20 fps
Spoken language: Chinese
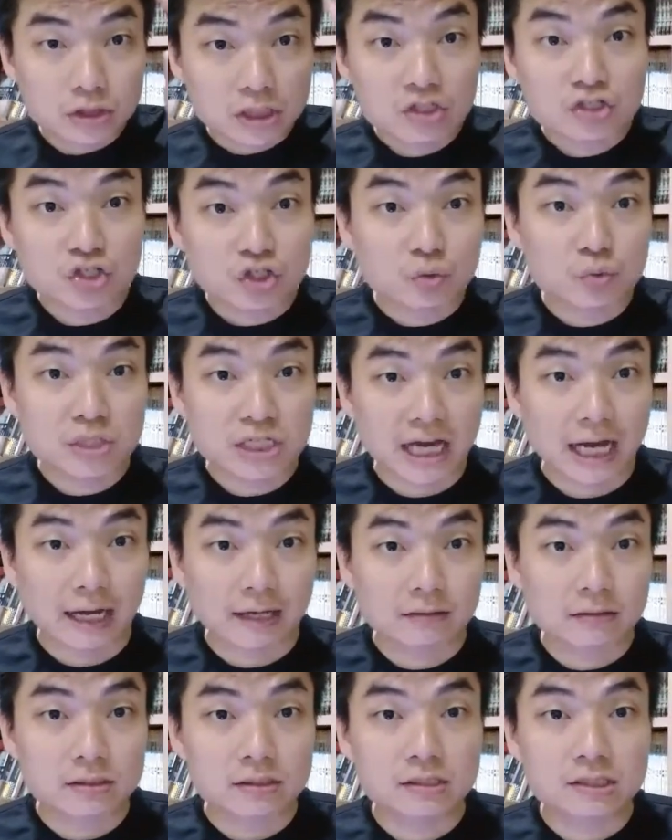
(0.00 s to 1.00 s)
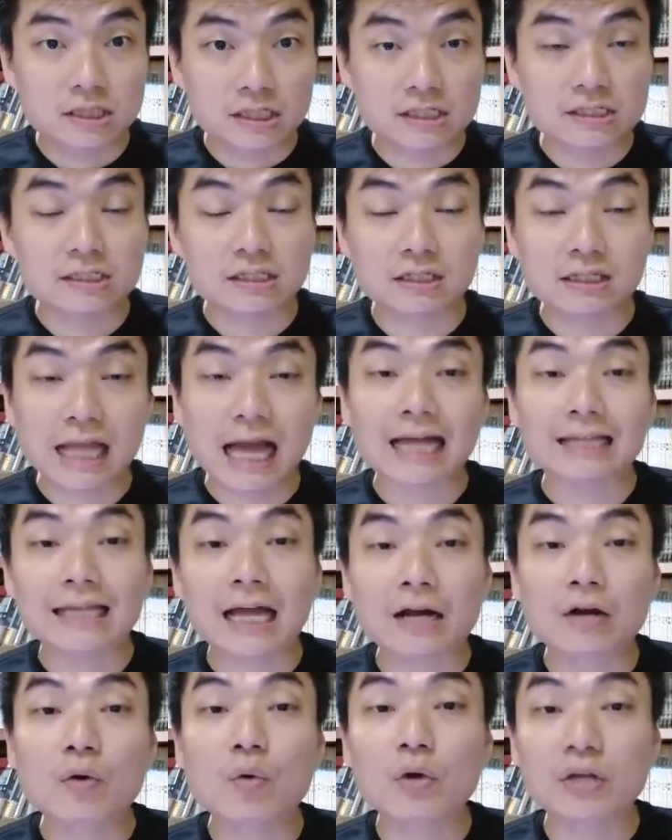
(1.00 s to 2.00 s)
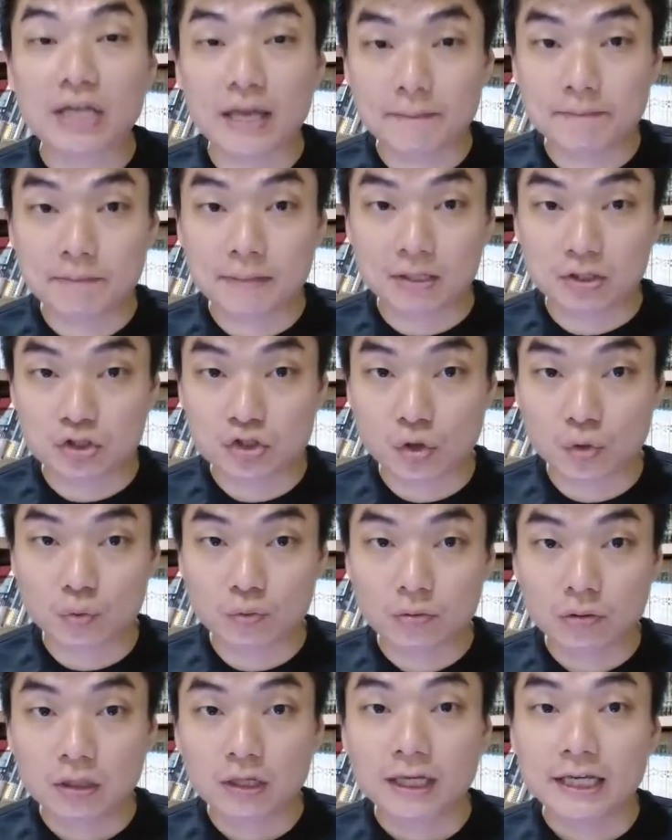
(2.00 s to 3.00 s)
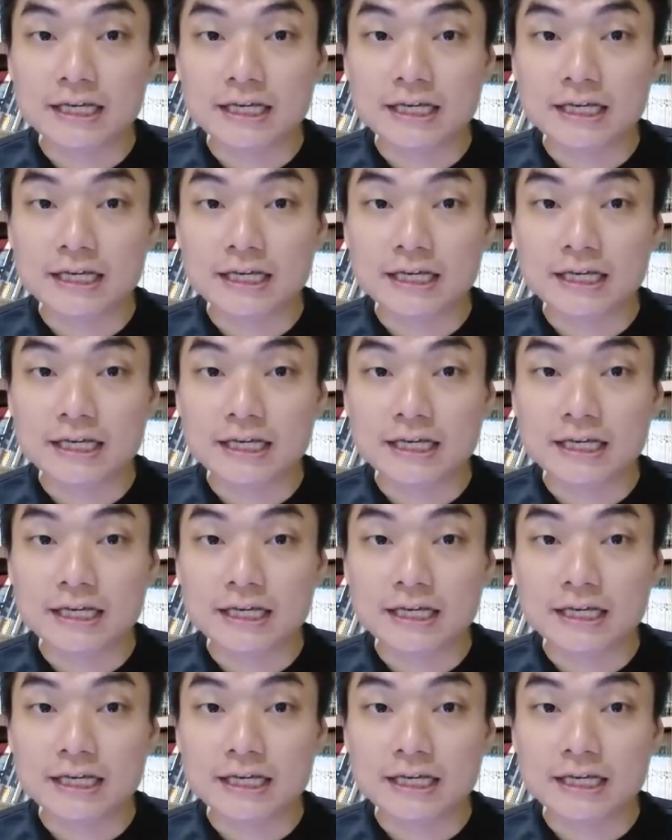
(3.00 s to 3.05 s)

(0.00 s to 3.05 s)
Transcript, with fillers: 郑修强其实搭档过严炳寿